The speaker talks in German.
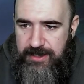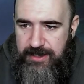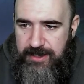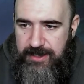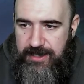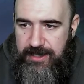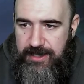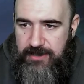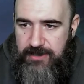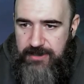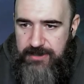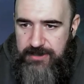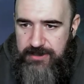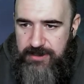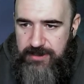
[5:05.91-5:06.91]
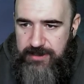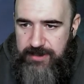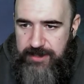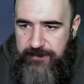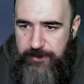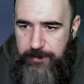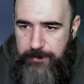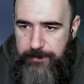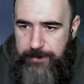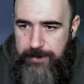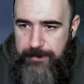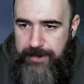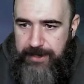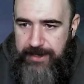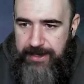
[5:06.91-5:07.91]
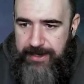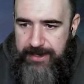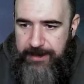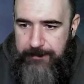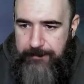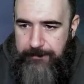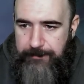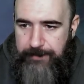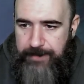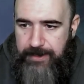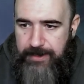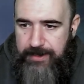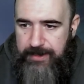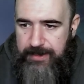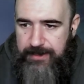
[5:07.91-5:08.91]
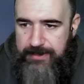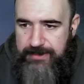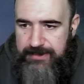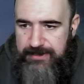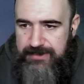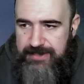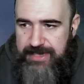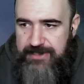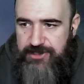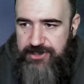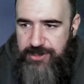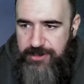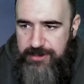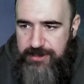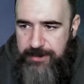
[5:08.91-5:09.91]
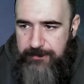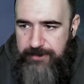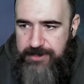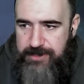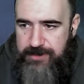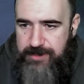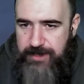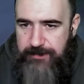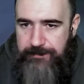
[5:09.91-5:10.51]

raus und dafür Biber rein. Sechs Stück nehmen wir sogar.